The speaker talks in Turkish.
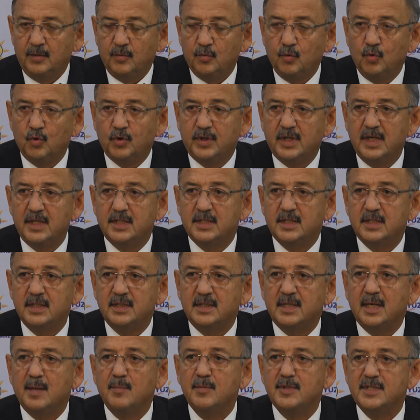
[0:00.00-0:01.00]
Ülke
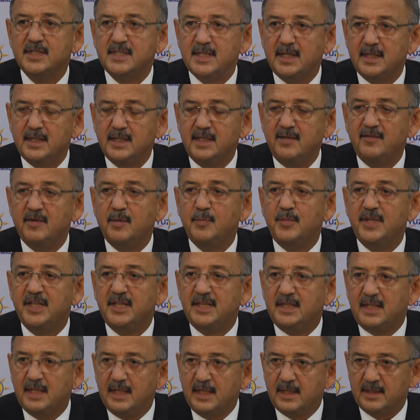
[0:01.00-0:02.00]
içi temizlendi ve
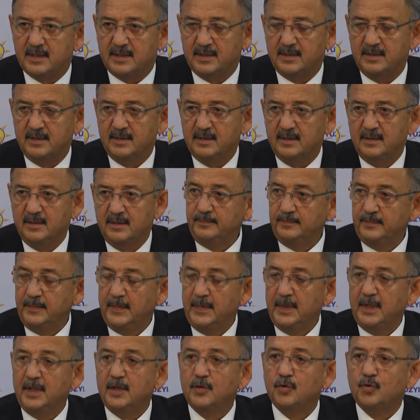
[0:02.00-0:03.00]
bittiler.
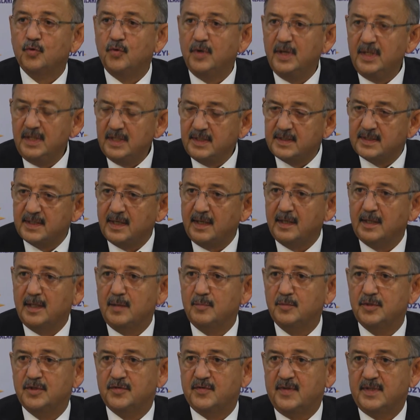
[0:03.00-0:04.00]
Güvenlik
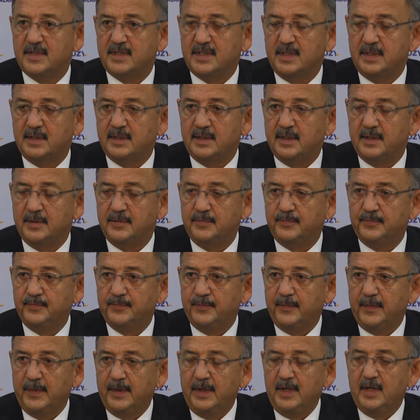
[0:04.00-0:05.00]
sağlanmış vaziyette.
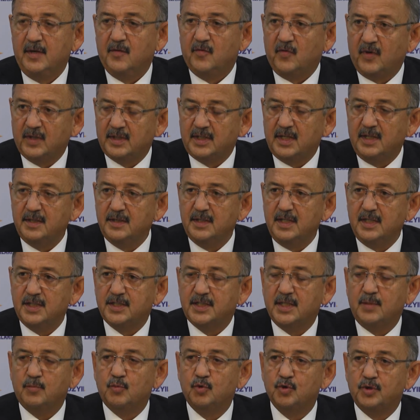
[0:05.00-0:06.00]

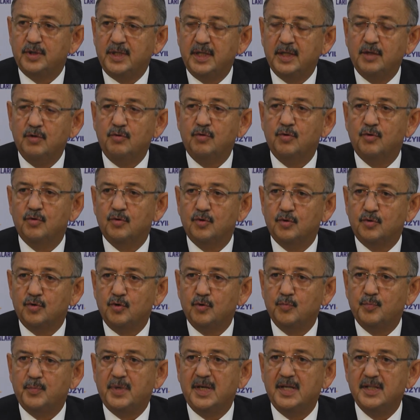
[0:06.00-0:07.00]
Vatandaş da bu terör
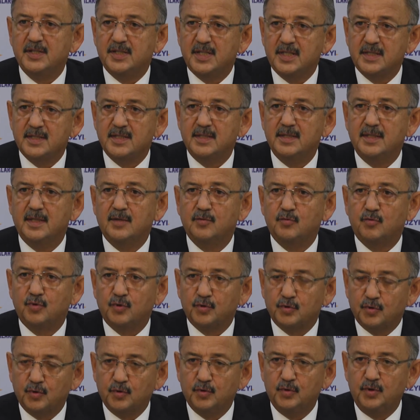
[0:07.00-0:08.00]
örgütünün pençesinden
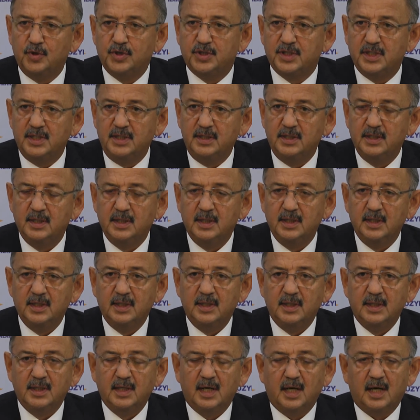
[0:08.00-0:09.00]
kurtulduğu için
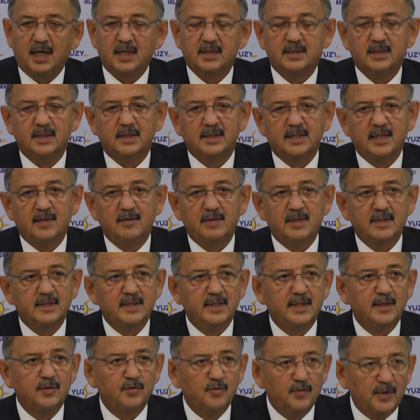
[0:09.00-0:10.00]
artık
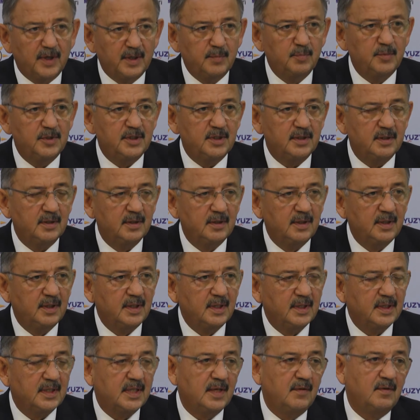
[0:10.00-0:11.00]
devletine güvenmiş,
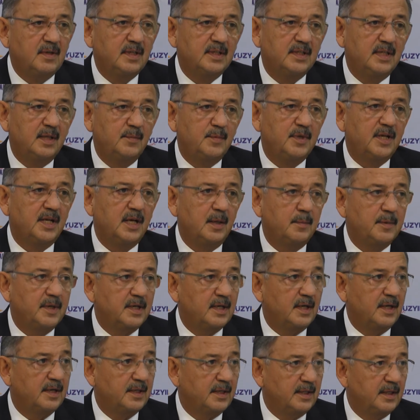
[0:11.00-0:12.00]
devletle beraber
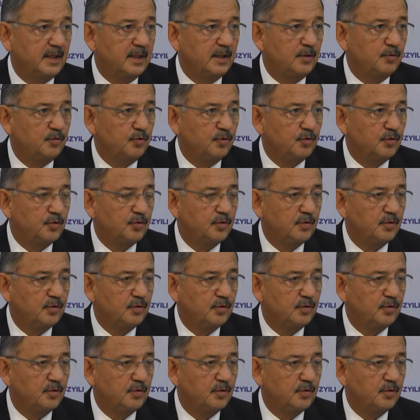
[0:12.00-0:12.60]
hareket ediyor.